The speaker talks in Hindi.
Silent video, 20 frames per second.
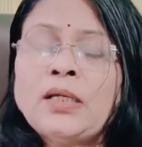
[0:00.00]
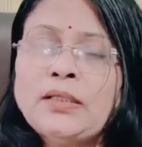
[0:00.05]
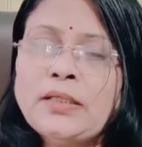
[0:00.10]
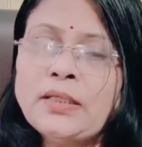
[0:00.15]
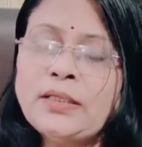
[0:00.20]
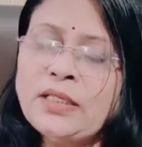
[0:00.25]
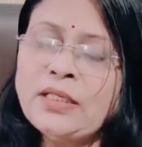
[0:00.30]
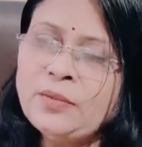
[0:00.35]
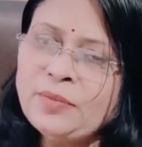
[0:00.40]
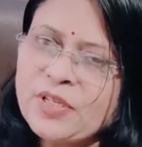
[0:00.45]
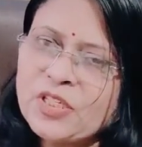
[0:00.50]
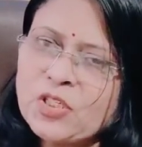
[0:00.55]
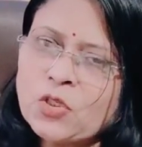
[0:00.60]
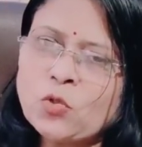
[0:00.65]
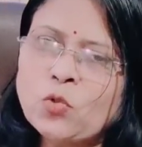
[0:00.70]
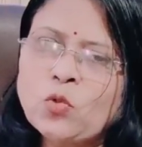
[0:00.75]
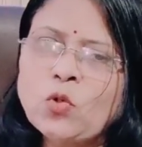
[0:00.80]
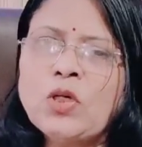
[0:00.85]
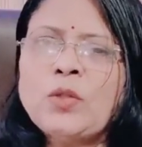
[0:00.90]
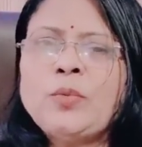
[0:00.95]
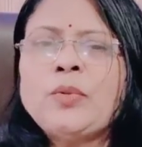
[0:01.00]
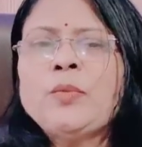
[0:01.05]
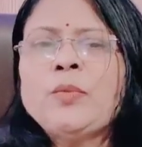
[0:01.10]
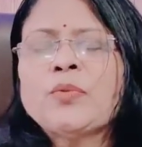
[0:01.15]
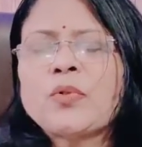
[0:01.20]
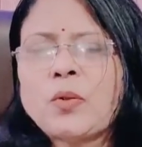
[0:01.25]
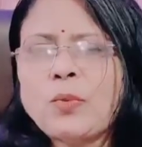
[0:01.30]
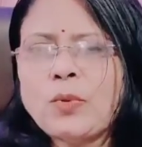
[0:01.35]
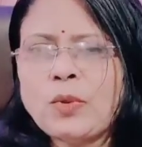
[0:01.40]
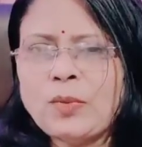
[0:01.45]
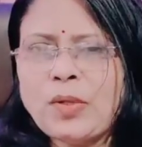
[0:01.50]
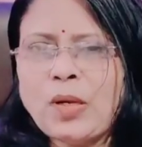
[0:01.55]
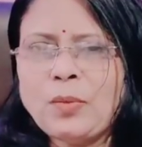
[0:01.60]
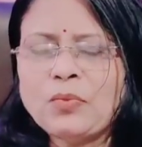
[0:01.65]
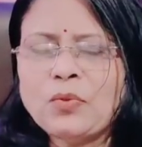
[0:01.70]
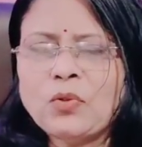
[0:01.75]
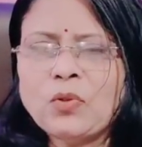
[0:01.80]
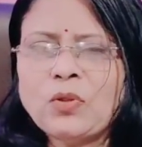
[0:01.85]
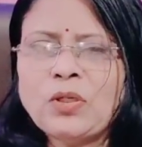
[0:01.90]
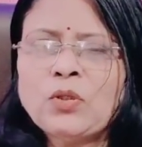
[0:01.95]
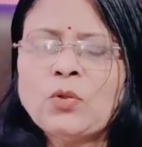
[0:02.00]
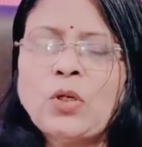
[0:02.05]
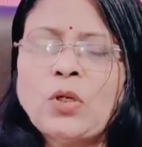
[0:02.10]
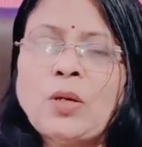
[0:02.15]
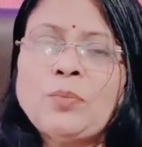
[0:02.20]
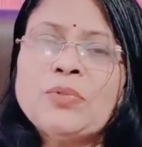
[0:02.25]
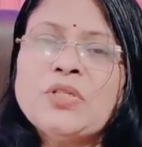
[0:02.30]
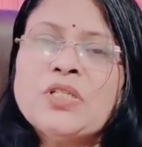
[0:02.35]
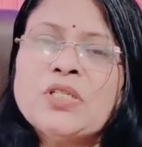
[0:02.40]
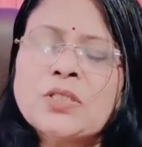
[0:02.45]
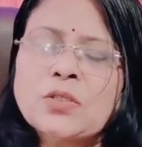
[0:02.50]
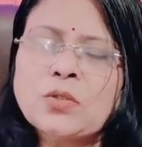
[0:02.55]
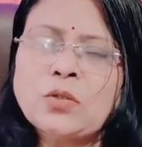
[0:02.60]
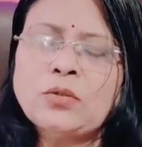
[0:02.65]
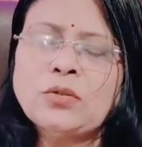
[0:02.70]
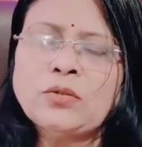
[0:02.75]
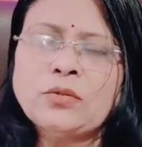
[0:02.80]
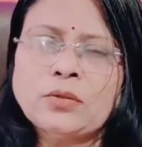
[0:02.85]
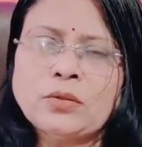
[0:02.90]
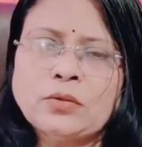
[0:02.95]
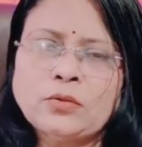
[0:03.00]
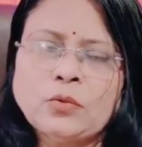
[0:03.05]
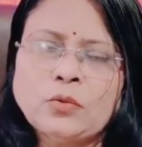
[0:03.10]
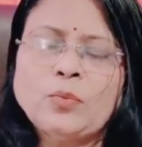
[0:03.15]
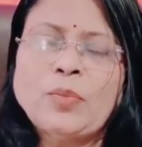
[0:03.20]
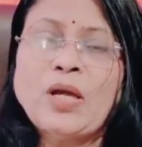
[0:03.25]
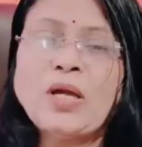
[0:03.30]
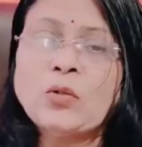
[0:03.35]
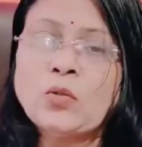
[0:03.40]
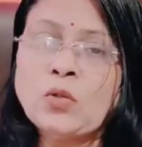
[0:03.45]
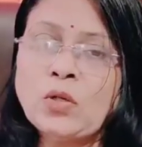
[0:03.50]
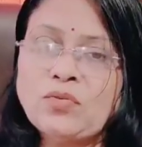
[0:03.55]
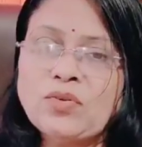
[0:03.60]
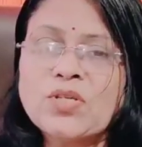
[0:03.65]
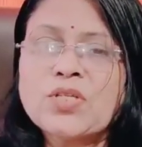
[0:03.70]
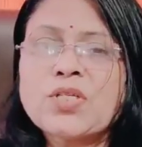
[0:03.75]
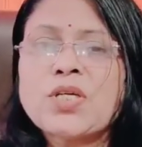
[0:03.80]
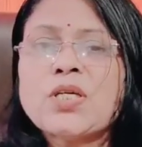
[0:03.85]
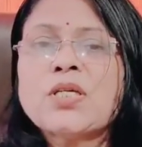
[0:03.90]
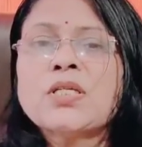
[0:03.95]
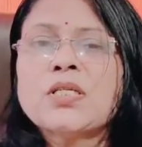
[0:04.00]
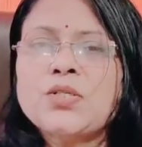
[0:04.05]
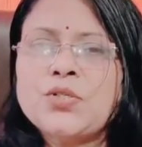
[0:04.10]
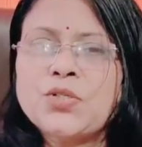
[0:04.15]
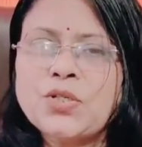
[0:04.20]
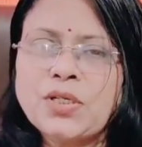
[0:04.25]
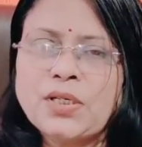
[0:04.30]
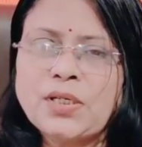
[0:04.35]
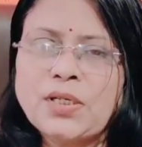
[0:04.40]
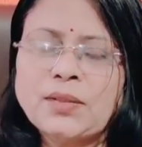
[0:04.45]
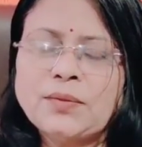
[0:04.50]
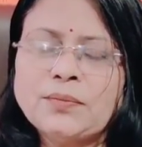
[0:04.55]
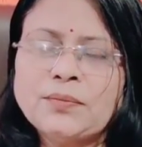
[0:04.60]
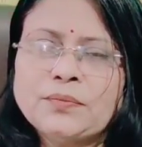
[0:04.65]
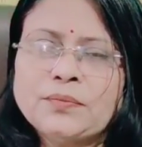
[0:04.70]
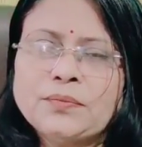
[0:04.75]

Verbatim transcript: यदि इनमें से कोई भी प्रॉब्लम आपको है तो आप इस उपाय को अवश्य ही कीजिएगा